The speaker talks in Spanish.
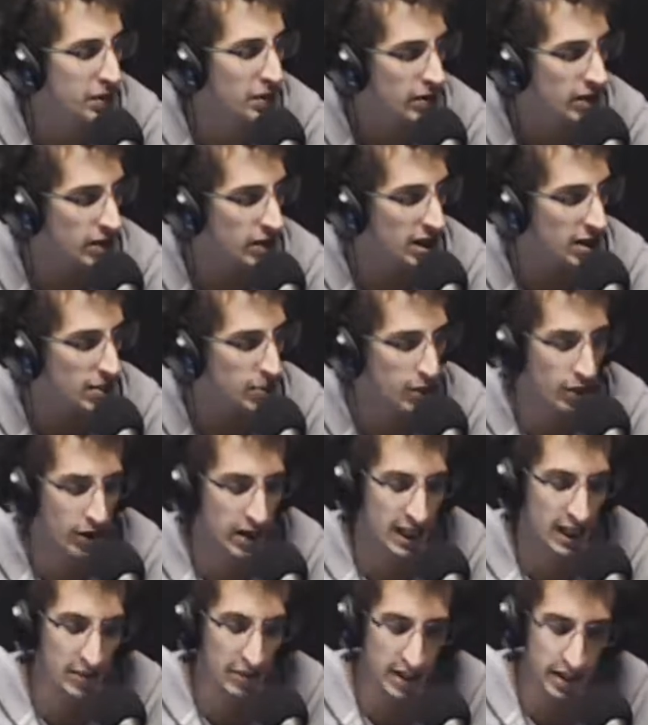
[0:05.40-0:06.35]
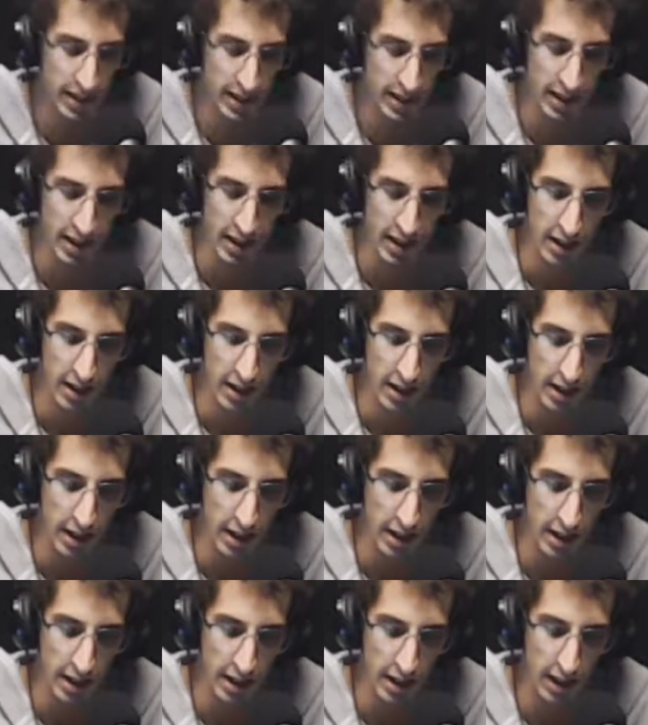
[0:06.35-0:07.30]
pibes de Olimpo, realmente
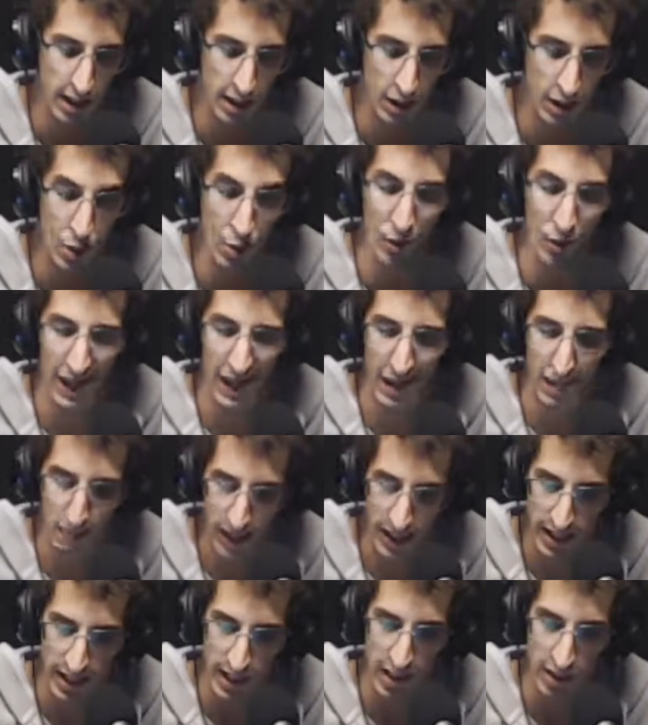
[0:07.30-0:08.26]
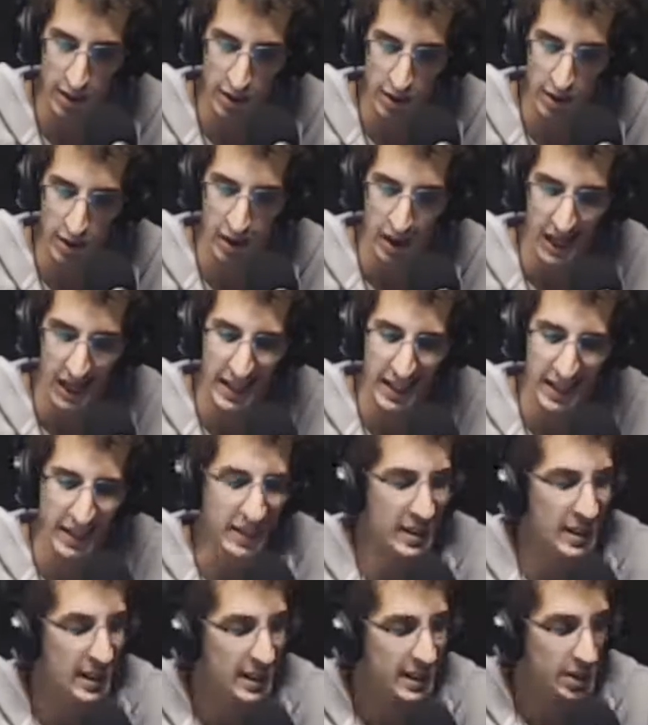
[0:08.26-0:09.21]
eh, un gran partido ante
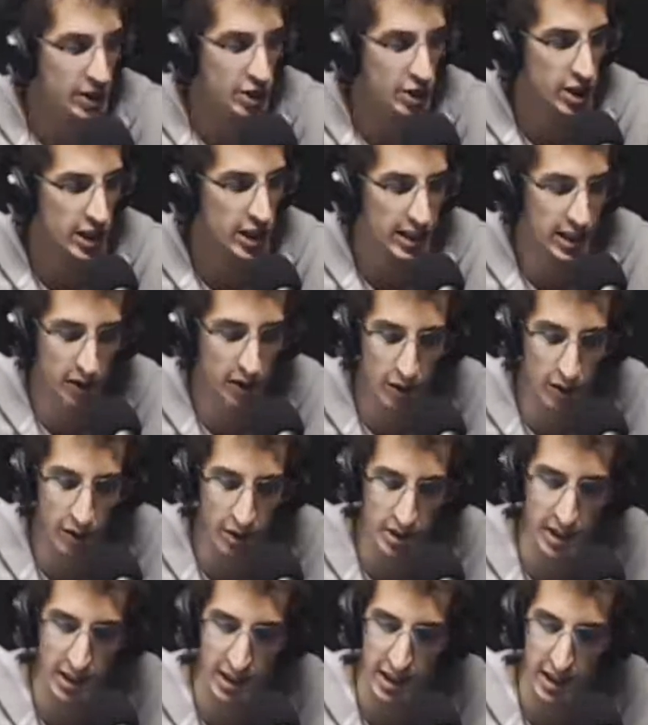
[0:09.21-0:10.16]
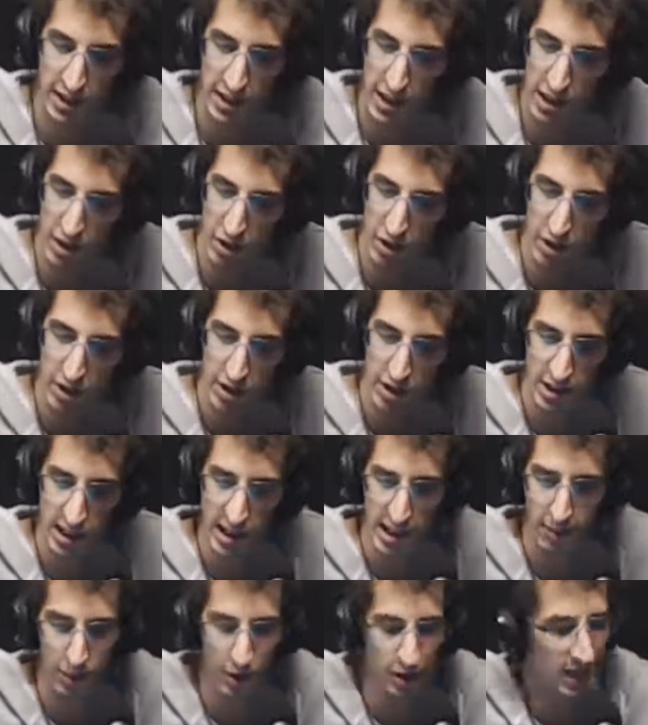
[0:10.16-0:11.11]
Estrella 89-85, lo
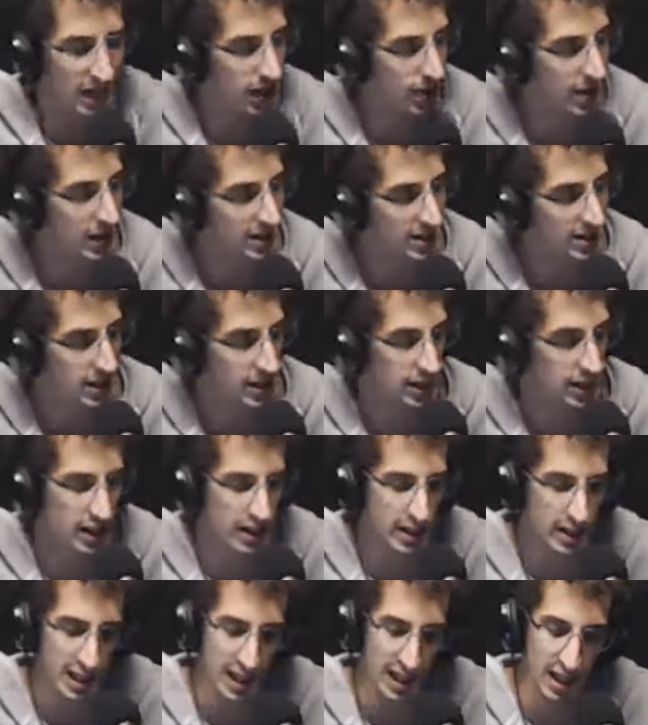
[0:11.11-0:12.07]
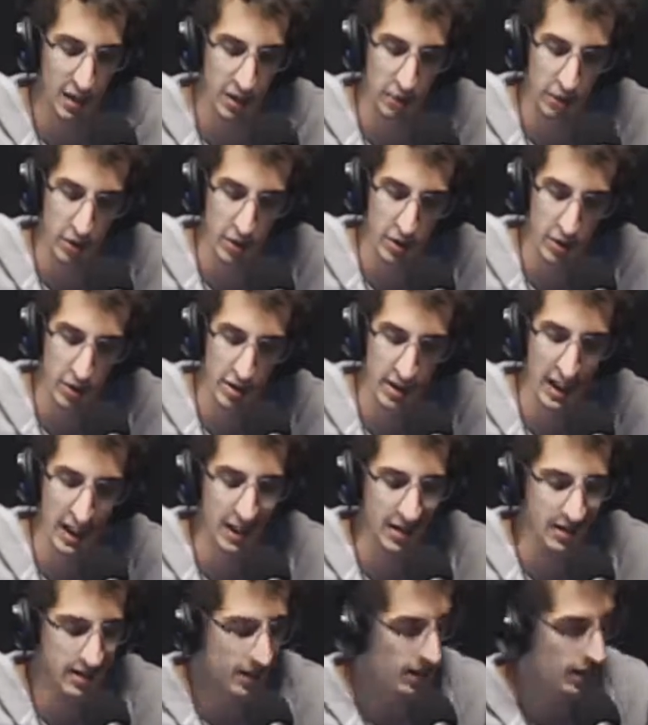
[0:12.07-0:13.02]
decíamos, la base de Estrella, la del provincial,
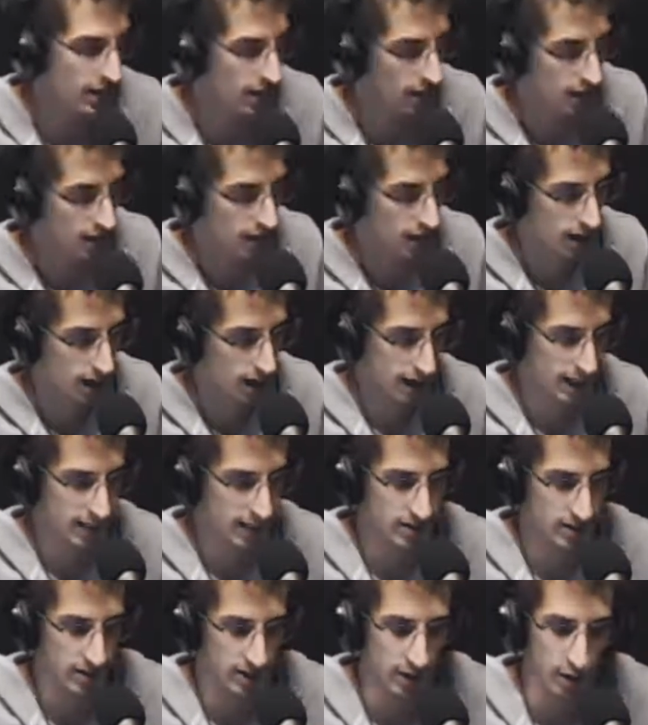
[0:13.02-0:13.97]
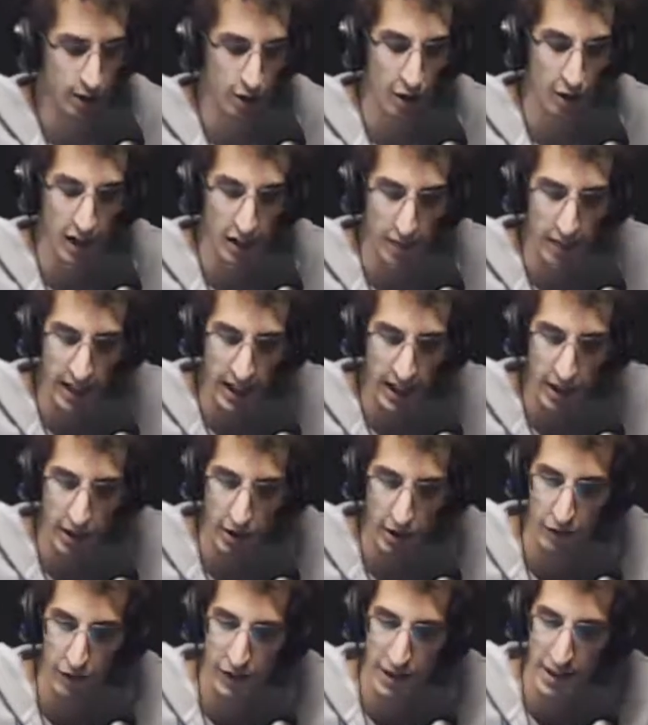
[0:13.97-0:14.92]
así que es eh, doble
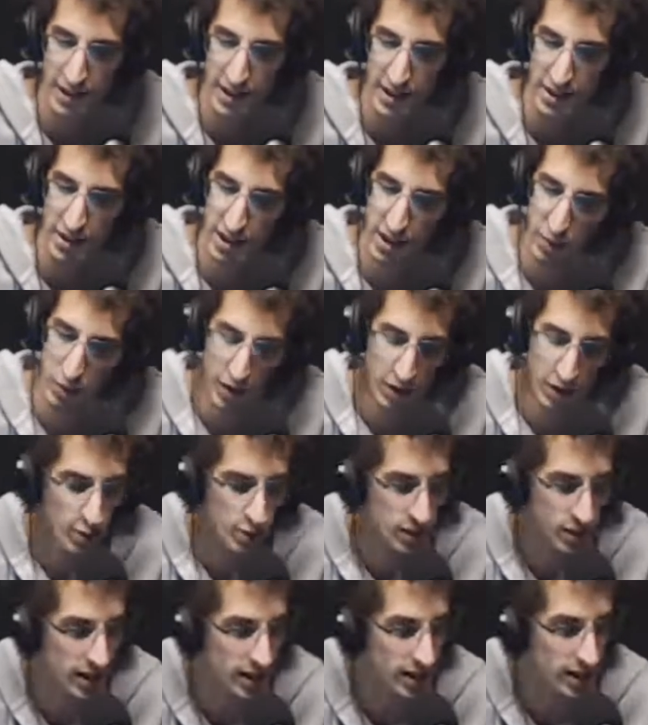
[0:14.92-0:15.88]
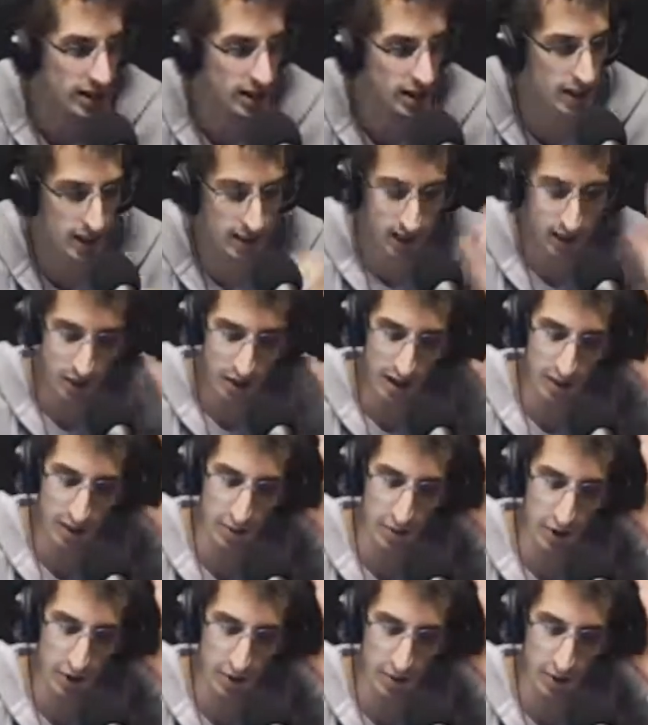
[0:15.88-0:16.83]
mérito. Felicitaciones Juan Cruz Santini de T
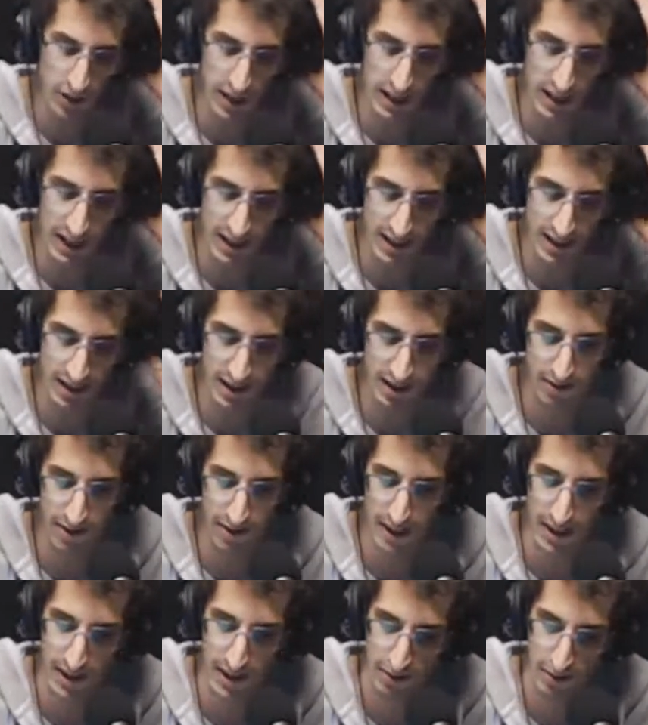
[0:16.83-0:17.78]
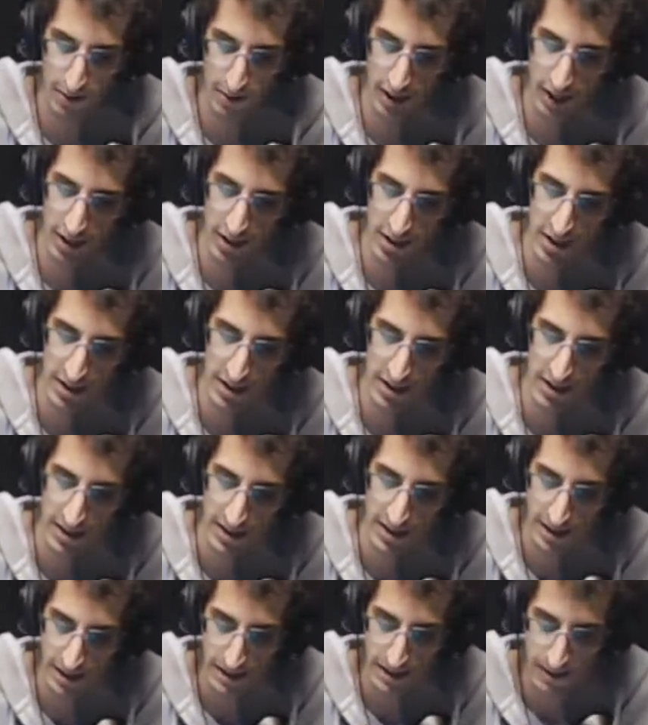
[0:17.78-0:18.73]
Olimpo, ¿cómo andas estimadísimo? Buenas noches.